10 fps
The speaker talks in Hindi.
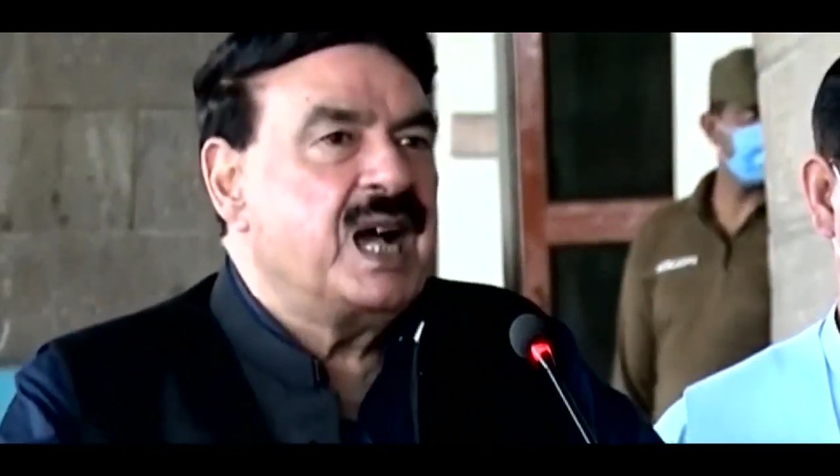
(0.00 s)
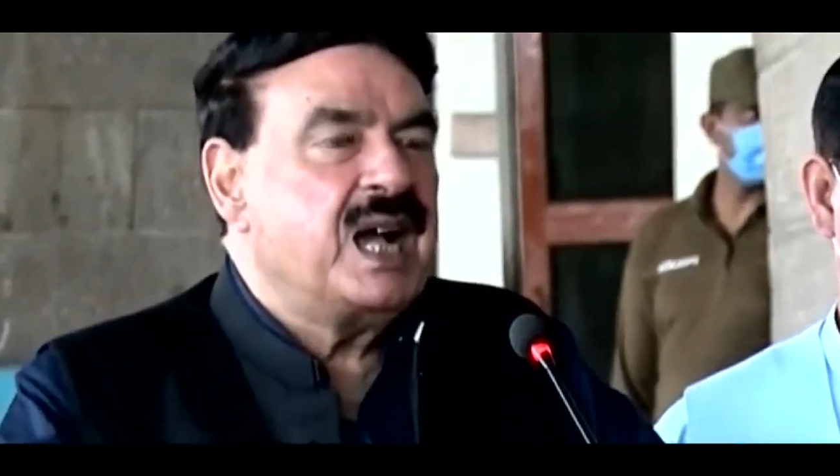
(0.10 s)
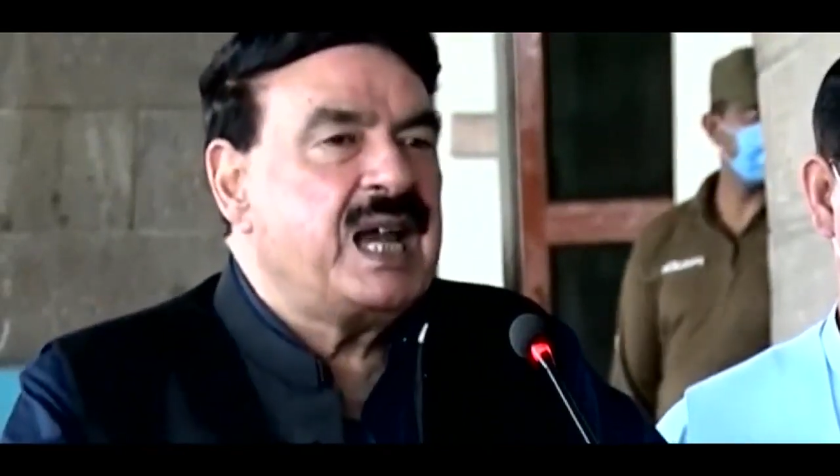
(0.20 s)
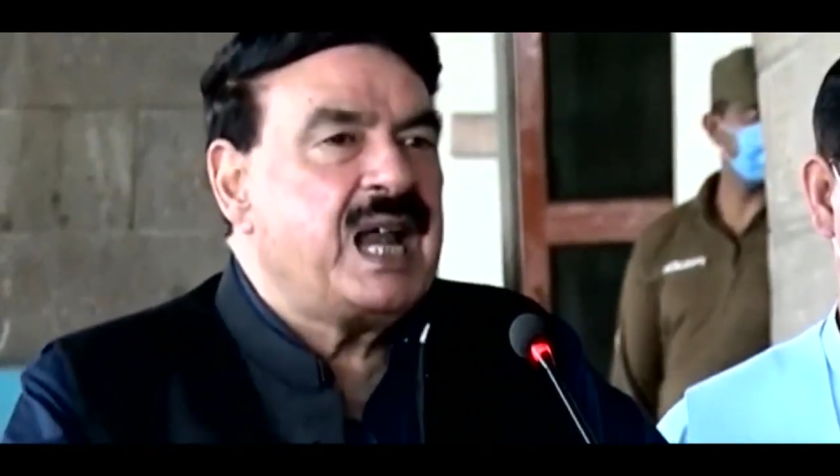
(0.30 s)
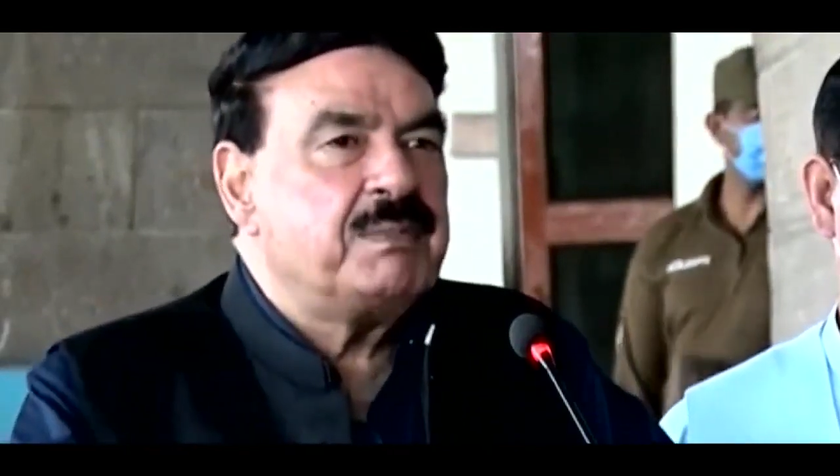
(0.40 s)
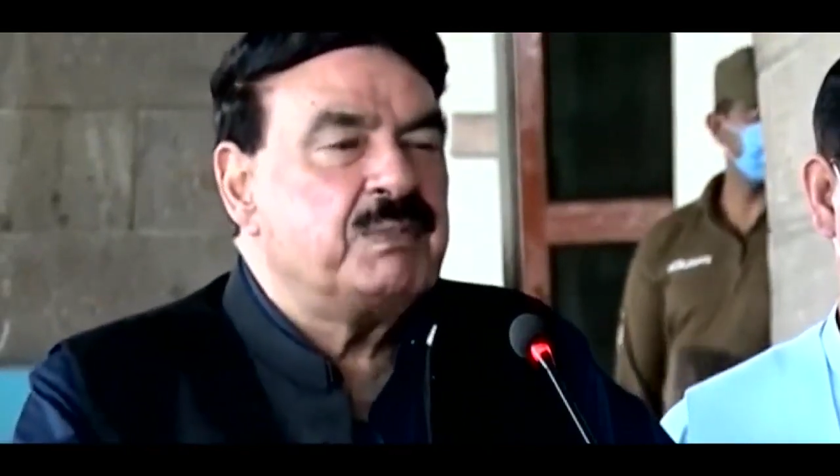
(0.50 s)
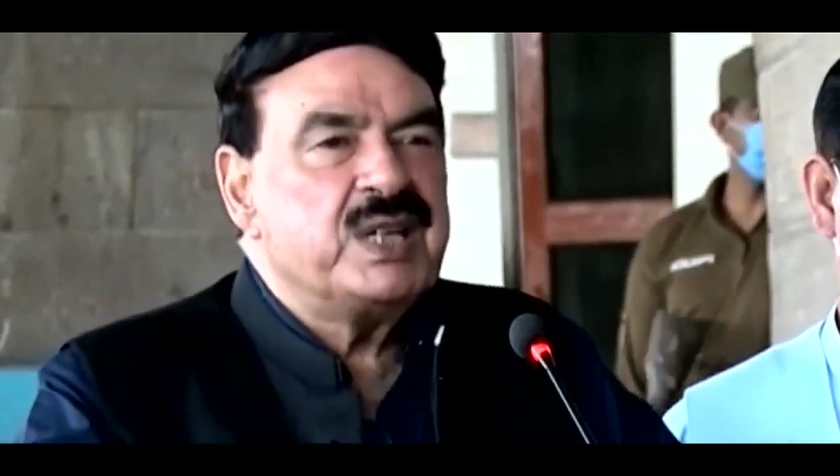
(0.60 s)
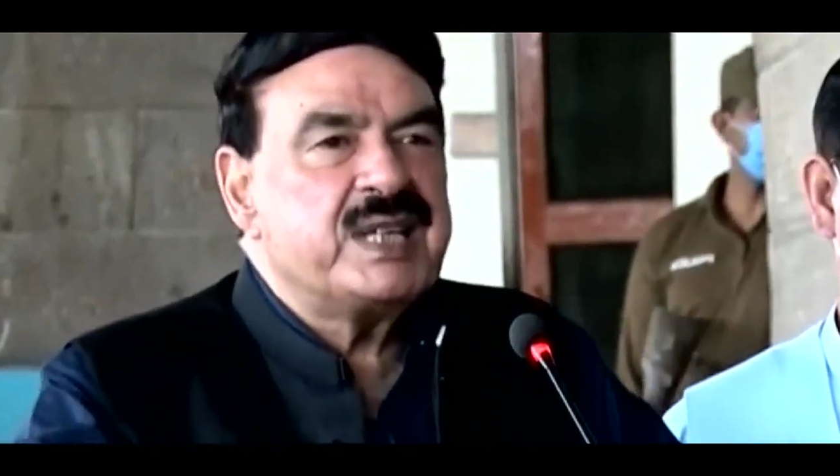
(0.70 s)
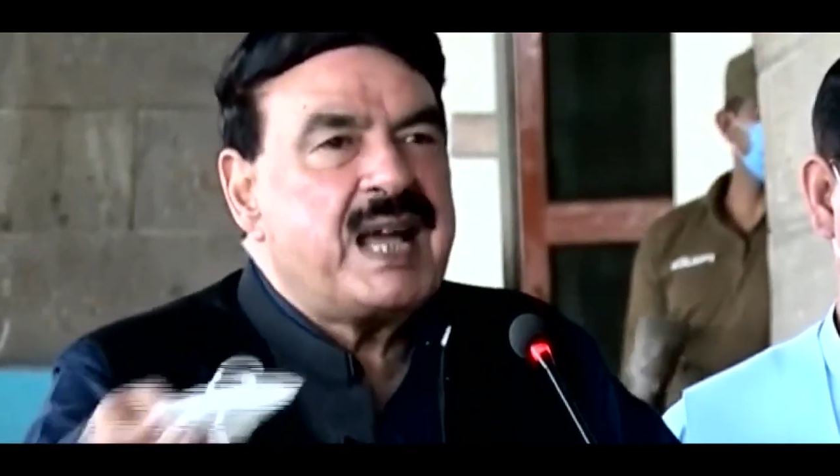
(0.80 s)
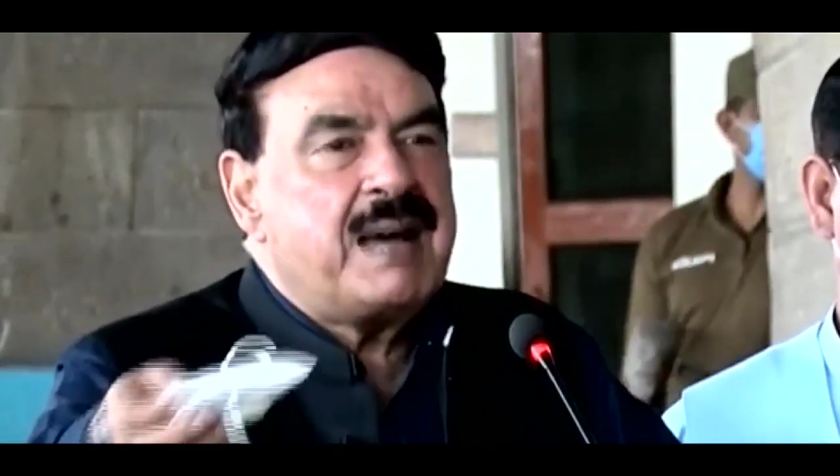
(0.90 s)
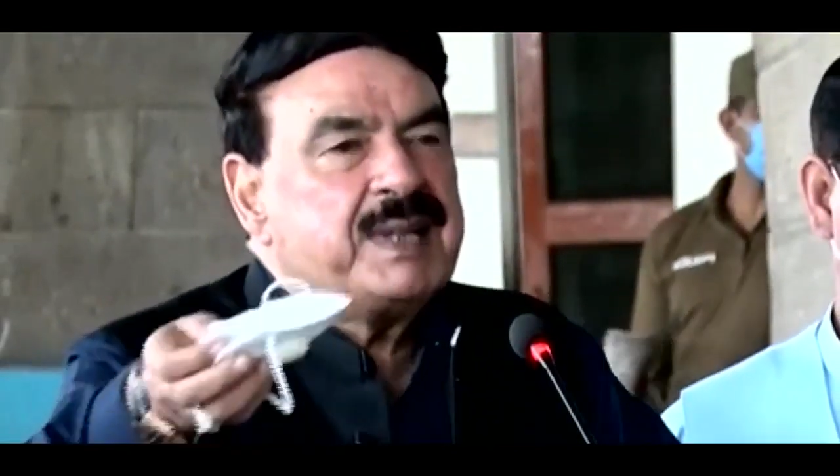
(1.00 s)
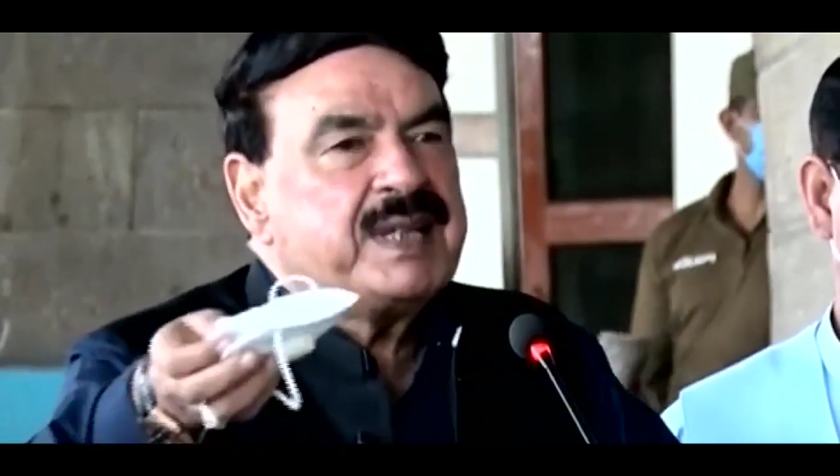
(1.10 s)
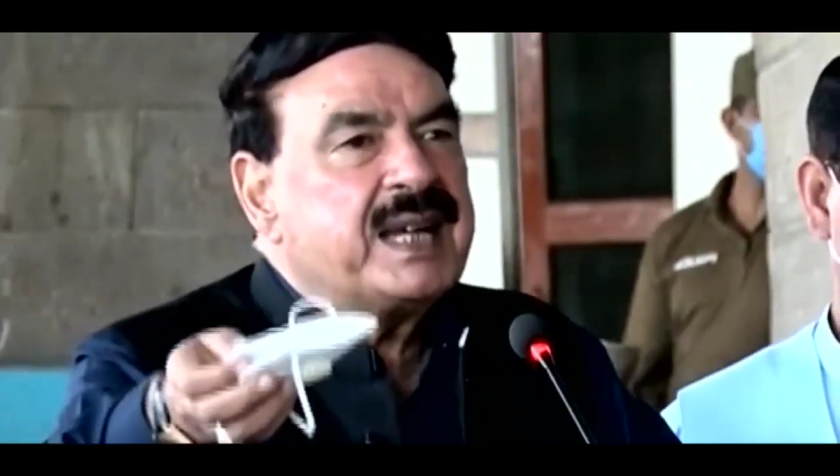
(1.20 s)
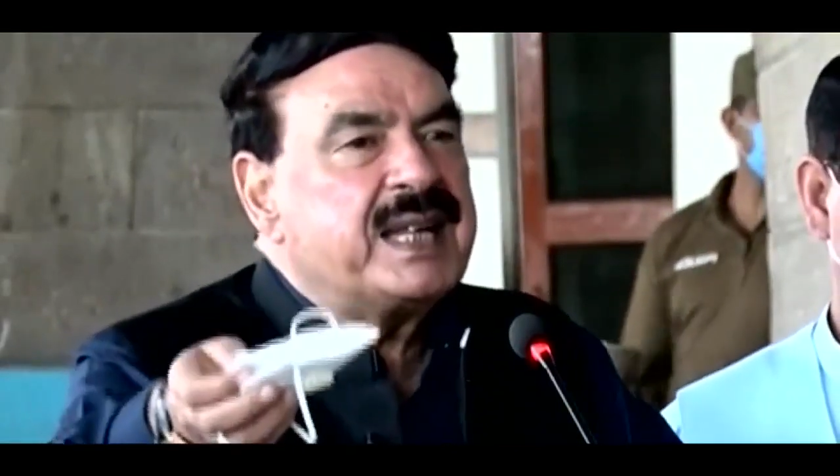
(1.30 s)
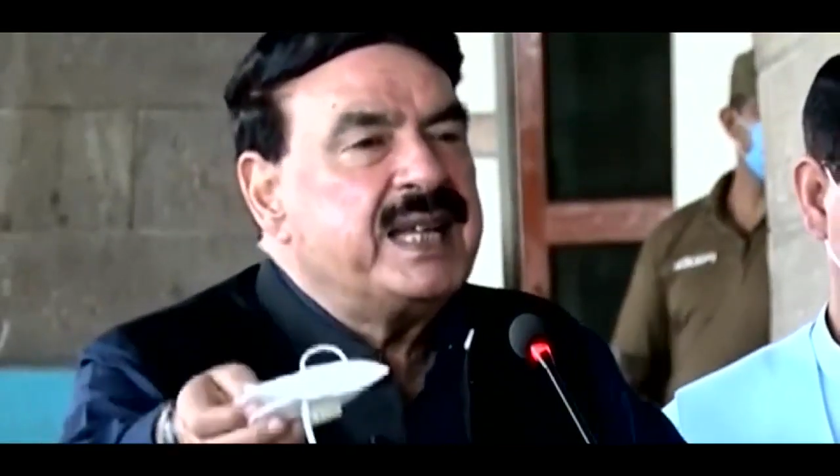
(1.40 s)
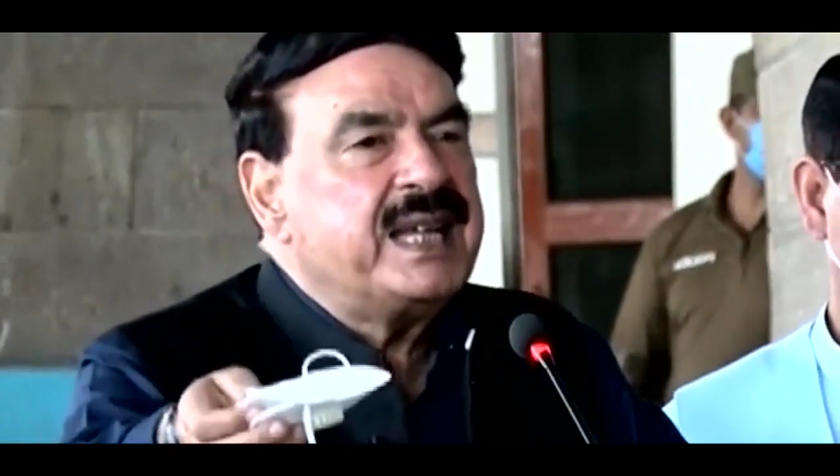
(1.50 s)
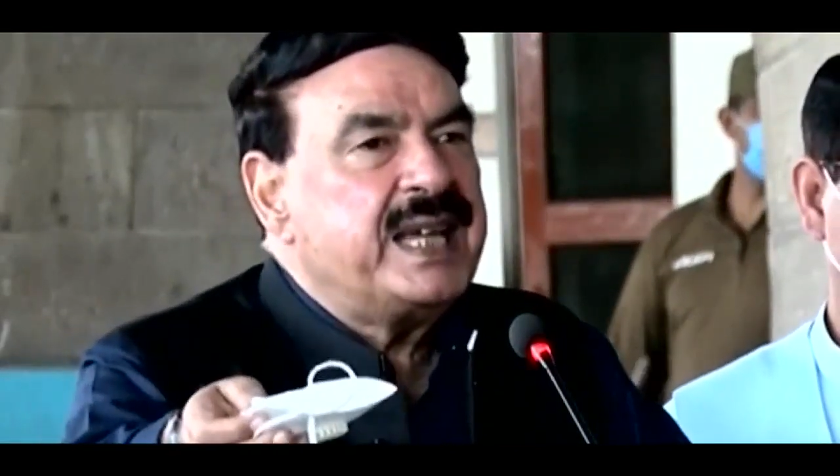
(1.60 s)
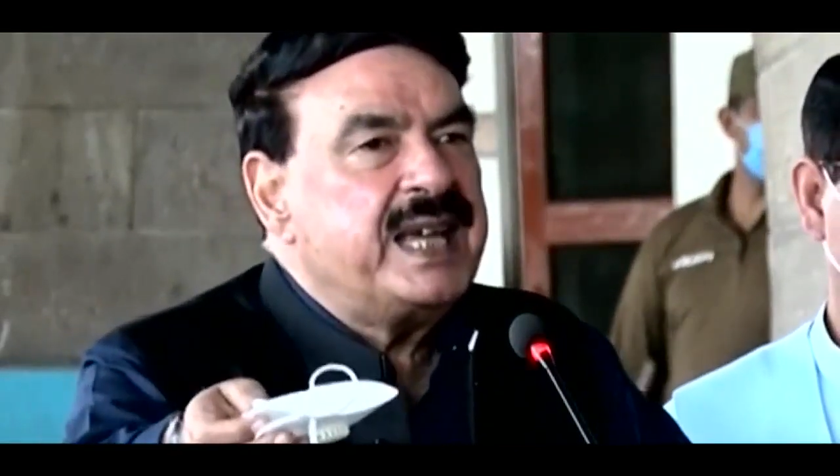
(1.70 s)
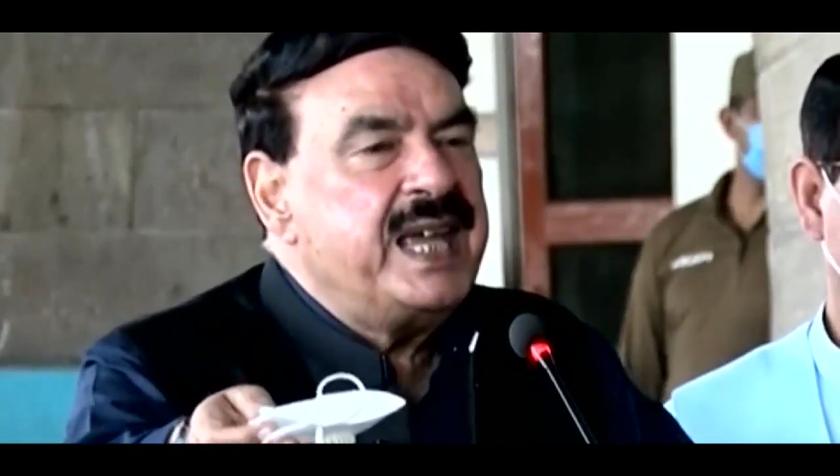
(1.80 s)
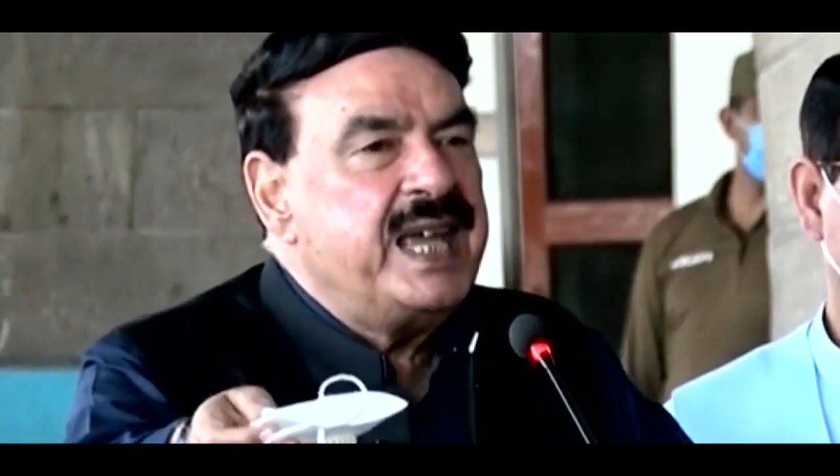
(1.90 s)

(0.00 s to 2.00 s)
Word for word: अगर आप मुझे साबित कर दें कि